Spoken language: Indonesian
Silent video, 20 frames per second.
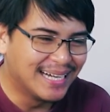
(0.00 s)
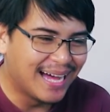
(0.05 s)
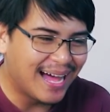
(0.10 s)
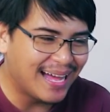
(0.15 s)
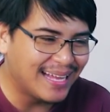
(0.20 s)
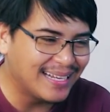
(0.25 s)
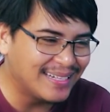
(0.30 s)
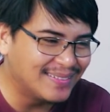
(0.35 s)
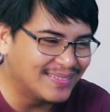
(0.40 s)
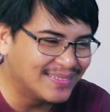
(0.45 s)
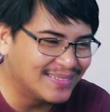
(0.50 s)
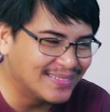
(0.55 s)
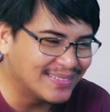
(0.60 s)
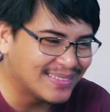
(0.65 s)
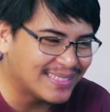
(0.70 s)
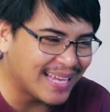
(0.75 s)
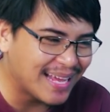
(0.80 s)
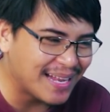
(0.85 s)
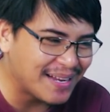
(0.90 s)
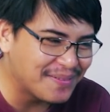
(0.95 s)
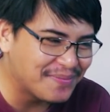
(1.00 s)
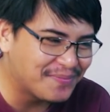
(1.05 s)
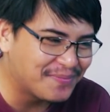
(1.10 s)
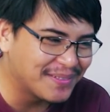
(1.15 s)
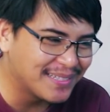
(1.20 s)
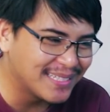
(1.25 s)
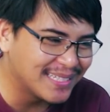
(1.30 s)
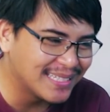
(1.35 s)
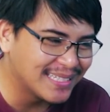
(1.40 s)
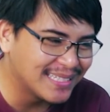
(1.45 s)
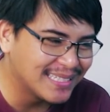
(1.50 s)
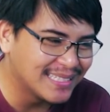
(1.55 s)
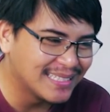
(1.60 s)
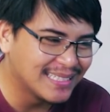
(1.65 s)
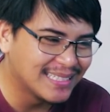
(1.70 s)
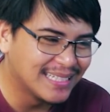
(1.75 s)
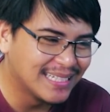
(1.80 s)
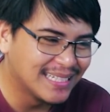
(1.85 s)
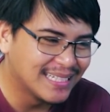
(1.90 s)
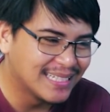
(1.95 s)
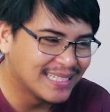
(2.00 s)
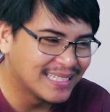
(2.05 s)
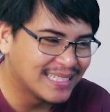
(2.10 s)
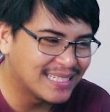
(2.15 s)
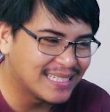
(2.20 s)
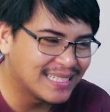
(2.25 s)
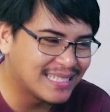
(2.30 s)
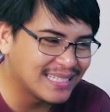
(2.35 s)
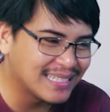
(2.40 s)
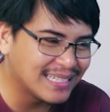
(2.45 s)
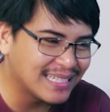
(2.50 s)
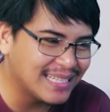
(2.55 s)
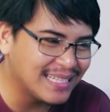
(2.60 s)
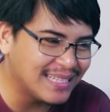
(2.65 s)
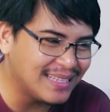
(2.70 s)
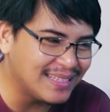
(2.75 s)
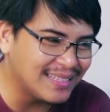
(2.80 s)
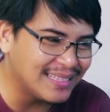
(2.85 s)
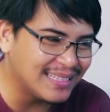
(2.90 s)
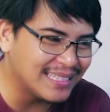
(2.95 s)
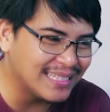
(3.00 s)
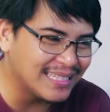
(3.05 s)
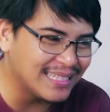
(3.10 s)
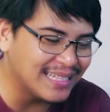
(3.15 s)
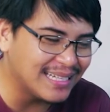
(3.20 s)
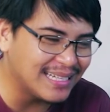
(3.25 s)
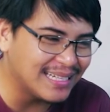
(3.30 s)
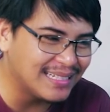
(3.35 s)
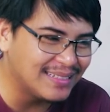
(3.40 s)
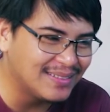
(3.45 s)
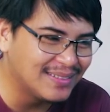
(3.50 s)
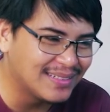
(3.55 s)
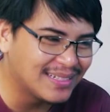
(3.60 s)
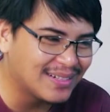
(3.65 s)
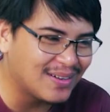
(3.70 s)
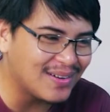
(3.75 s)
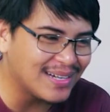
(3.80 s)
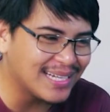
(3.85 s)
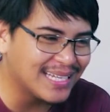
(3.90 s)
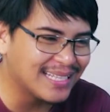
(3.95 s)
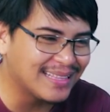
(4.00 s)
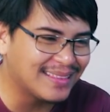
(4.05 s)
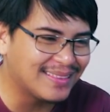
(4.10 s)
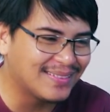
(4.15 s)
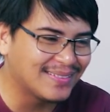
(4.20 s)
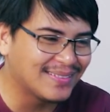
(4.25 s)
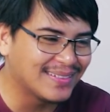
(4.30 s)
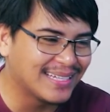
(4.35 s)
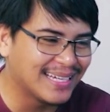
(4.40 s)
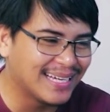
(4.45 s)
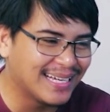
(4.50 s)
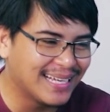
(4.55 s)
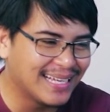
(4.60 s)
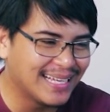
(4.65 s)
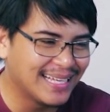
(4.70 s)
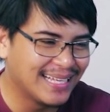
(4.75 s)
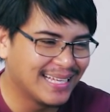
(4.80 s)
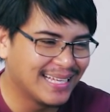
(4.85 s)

Aduh selfie gitu aduh kok gitu ya